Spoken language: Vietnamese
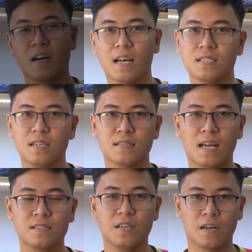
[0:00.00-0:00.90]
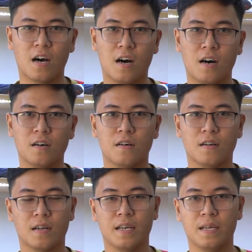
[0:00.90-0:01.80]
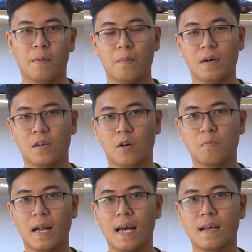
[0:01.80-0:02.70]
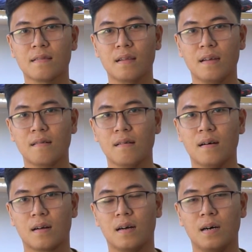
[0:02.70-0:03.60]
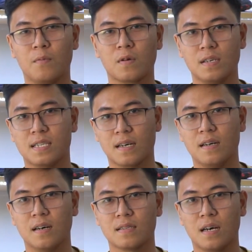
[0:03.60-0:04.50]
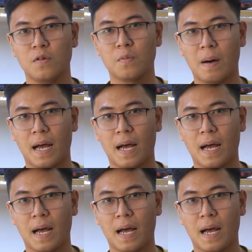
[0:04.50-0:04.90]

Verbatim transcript: Với cái sự tăng trưởng đó thì bọn mình cũng đã tiến được hơn một nửa chặng đường tới nút